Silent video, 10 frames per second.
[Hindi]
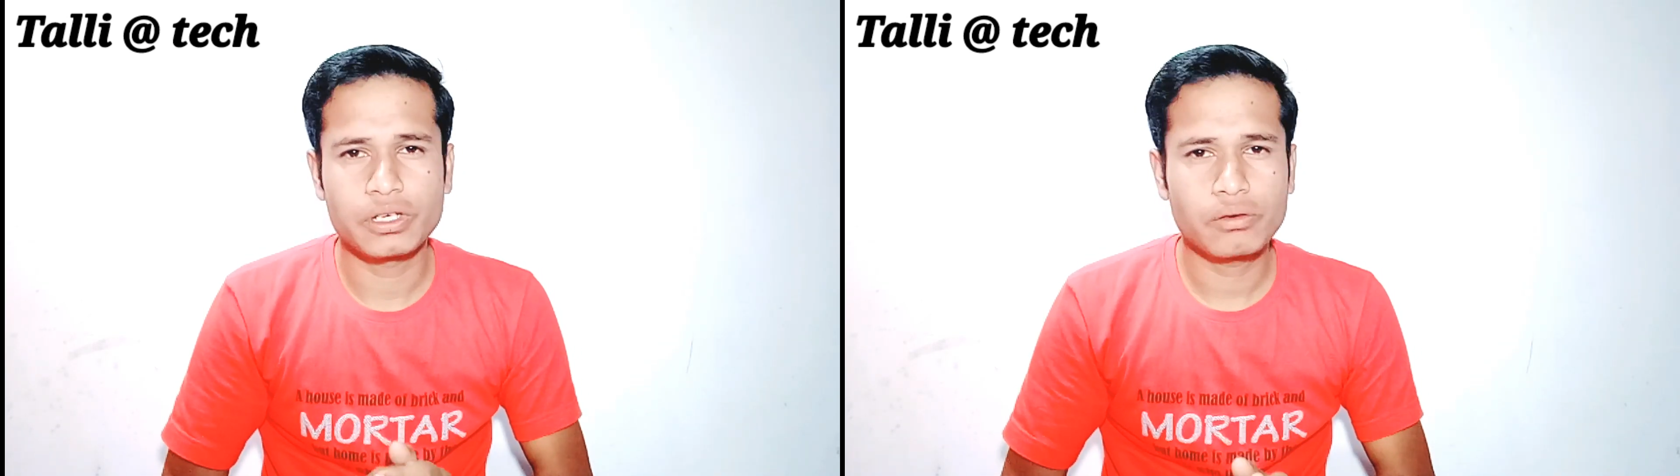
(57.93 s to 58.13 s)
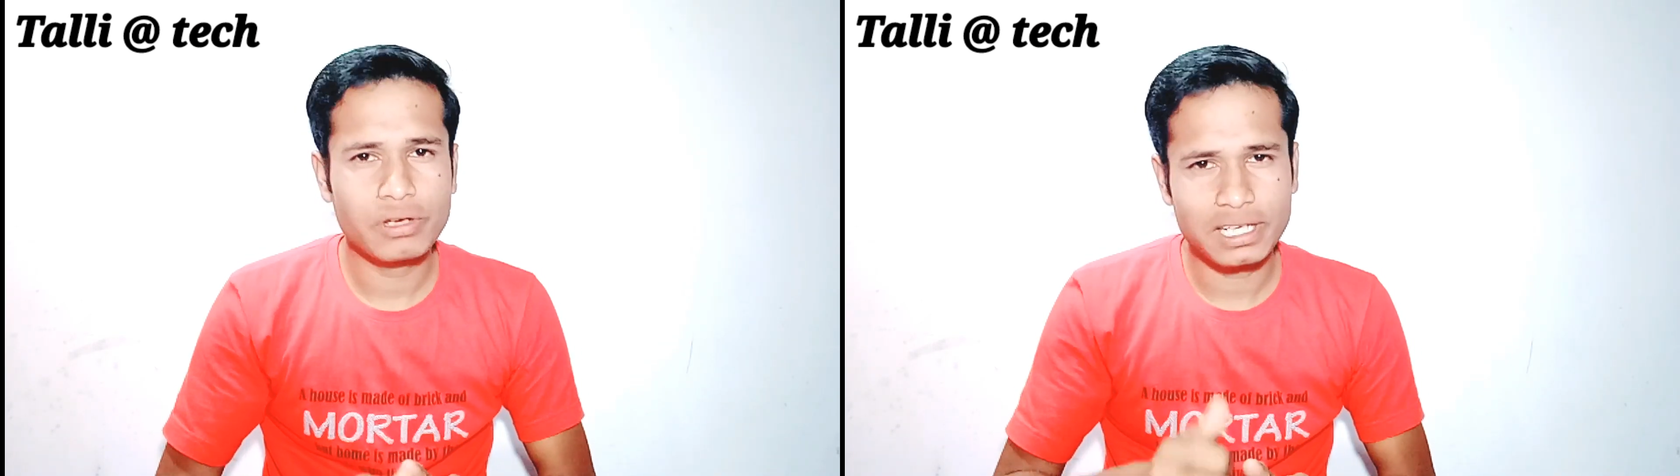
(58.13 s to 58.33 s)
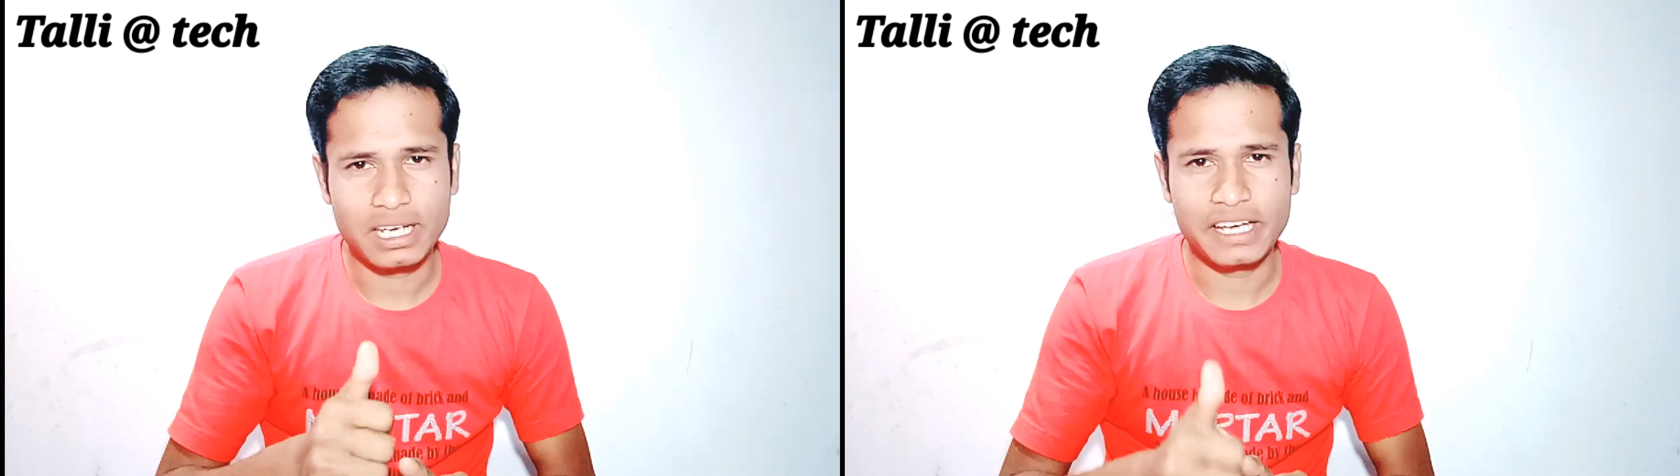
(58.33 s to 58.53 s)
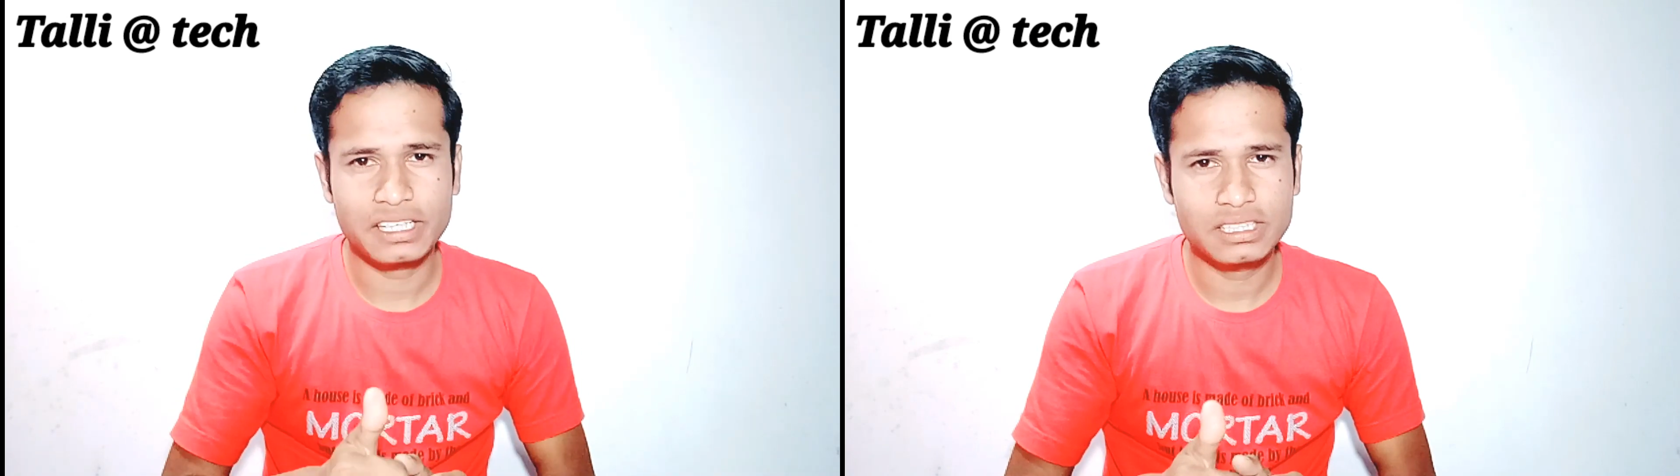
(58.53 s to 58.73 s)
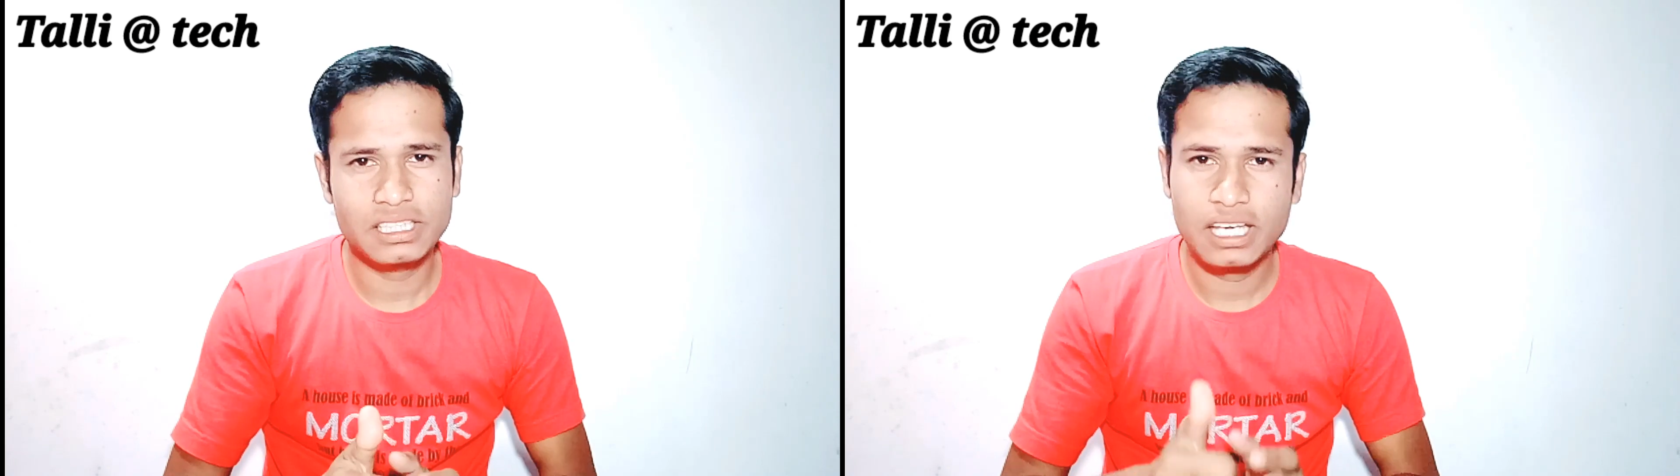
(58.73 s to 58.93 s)
वीडियो को एक लाइक
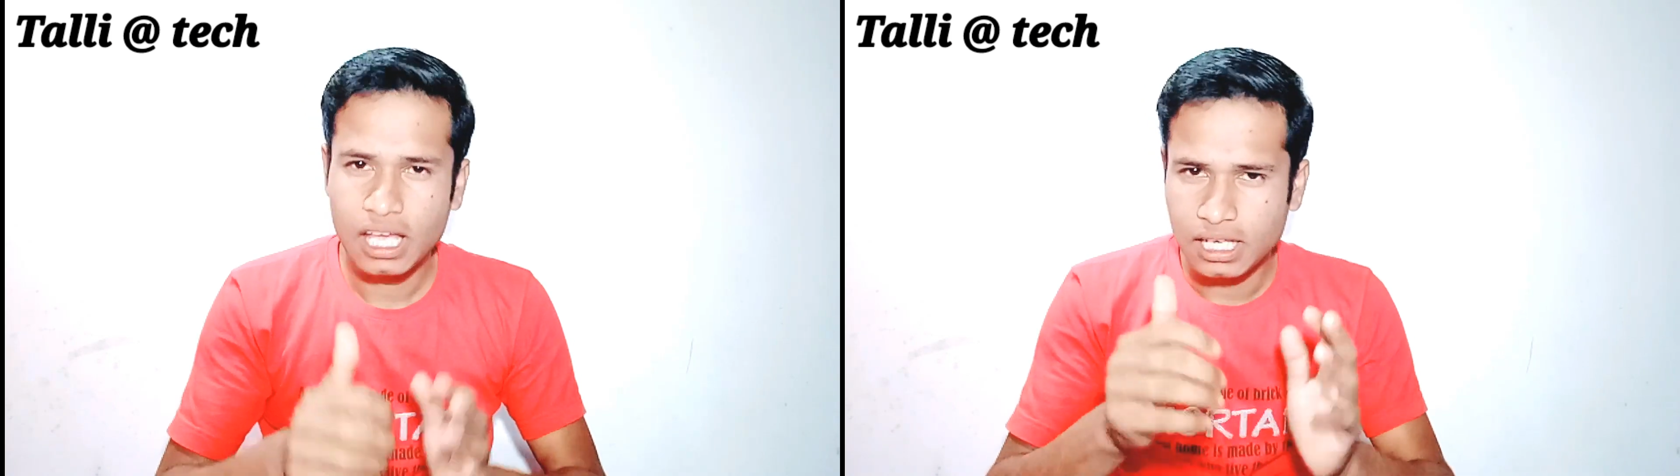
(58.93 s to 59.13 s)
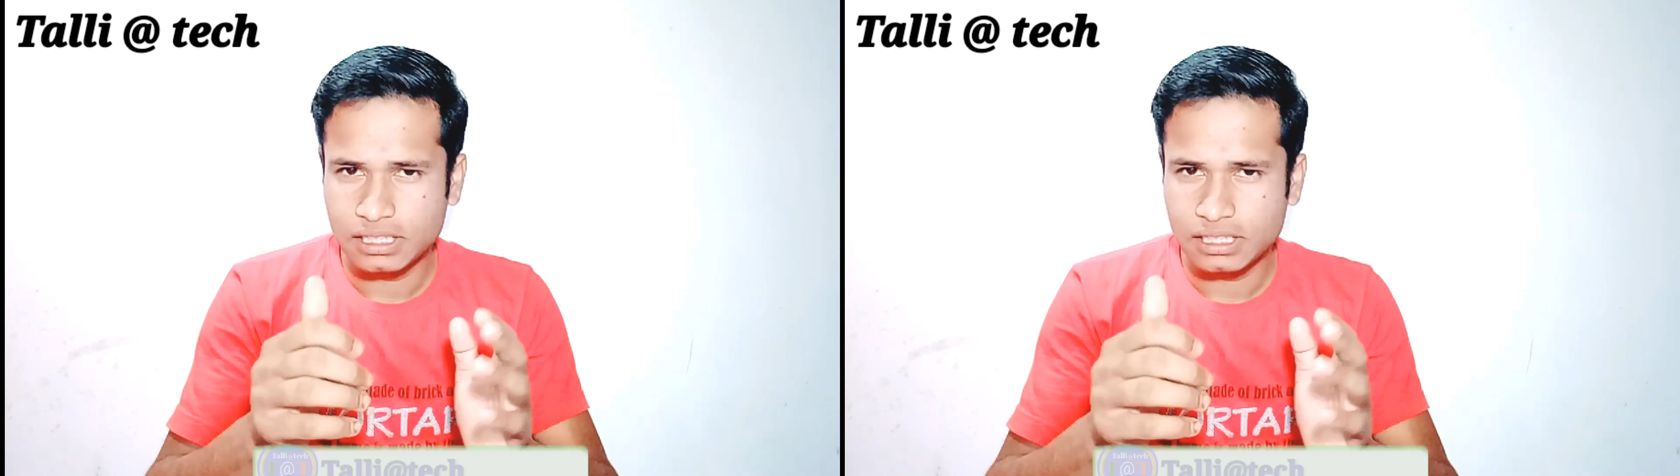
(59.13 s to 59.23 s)
कीजिए